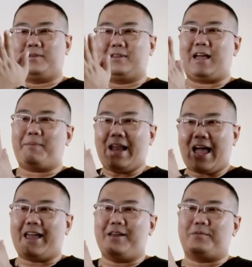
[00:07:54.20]
ถ้าไม่
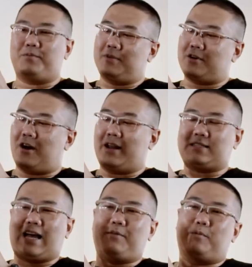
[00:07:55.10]
ได้เมื่อก่อนอา
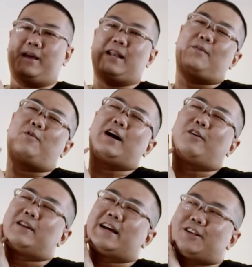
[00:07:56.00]
จารย์ผมแนะนำว่าเอา
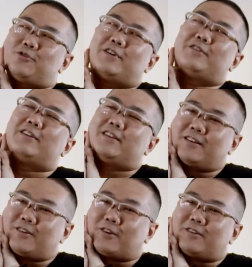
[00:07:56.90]
หน้าช่วยด้วย
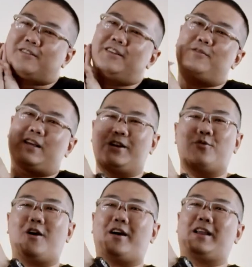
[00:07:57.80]
กดนิ้วอย่างนิ้ว
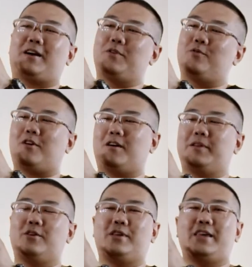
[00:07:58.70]
ก้อยนะครับนิ้วก้อยเป็
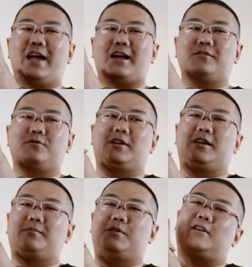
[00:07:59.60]
นนิ้วที่ยากที่สุดเลย
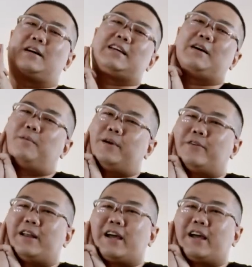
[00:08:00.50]
เมื่อก่อนอาจารย์ผมให้เอาห